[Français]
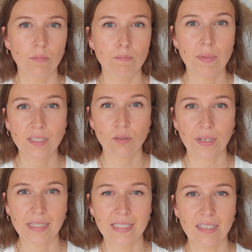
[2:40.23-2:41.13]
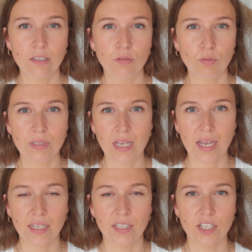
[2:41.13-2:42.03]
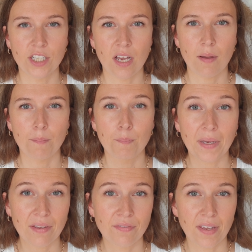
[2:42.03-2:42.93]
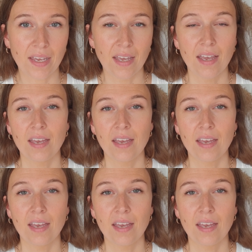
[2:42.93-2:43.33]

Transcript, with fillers: Mais sur Etsy, tout ça est déjà préfait